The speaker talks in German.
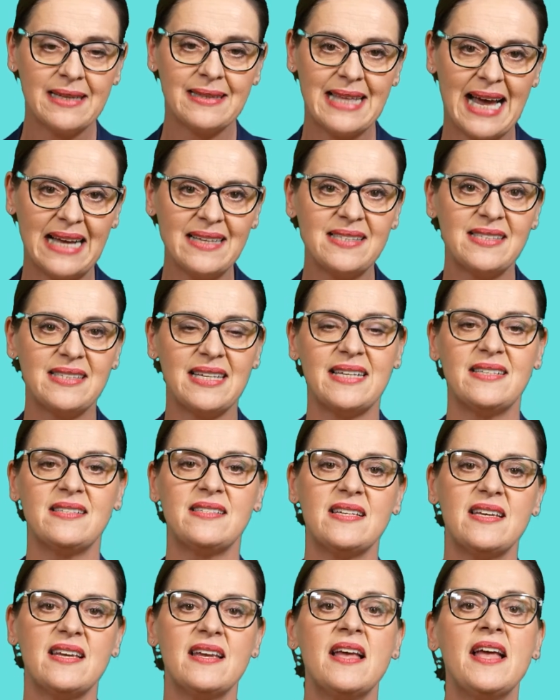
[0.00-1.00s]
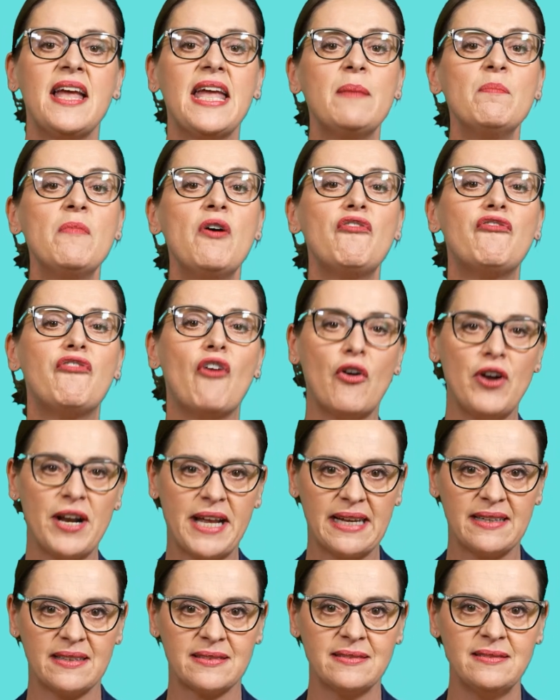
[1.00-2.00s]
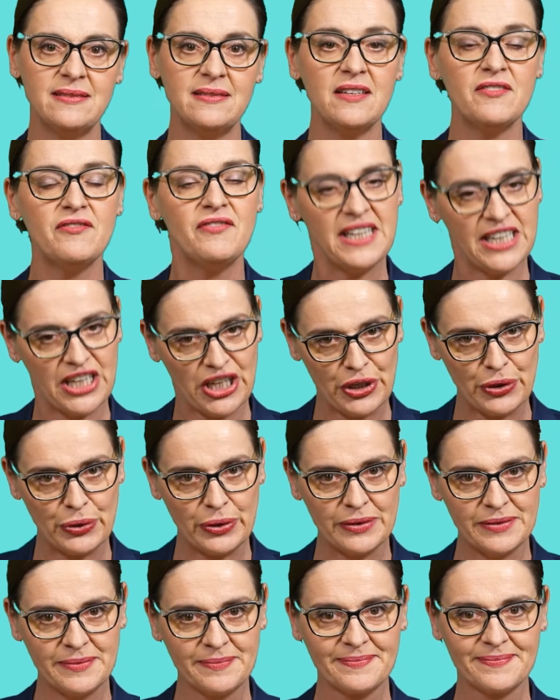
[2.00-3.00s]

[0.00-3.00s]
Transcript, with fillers: Das sehen Sie im folgenden Video.